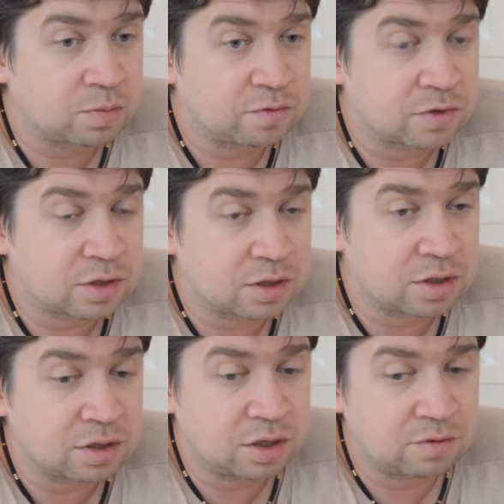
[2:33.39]
по высадке
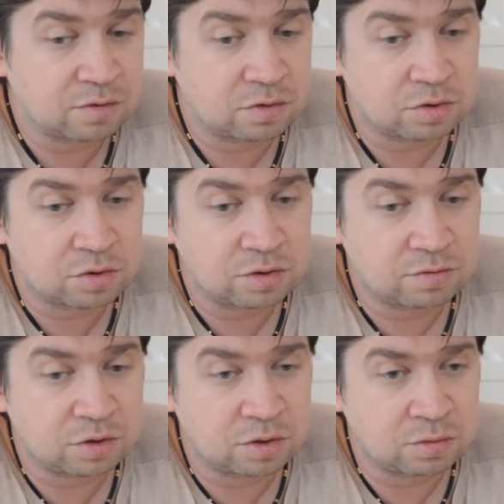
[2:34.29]
деревьев, то есть
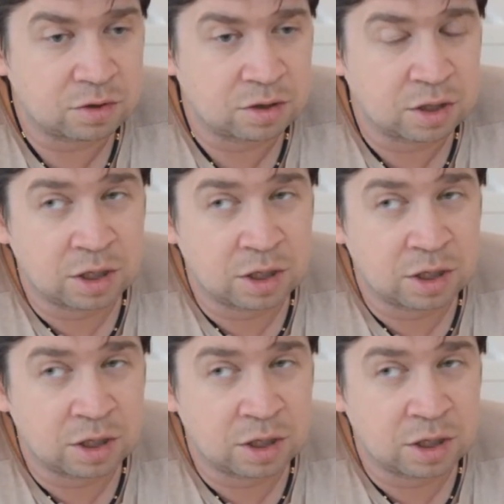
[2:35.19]
сегодня мы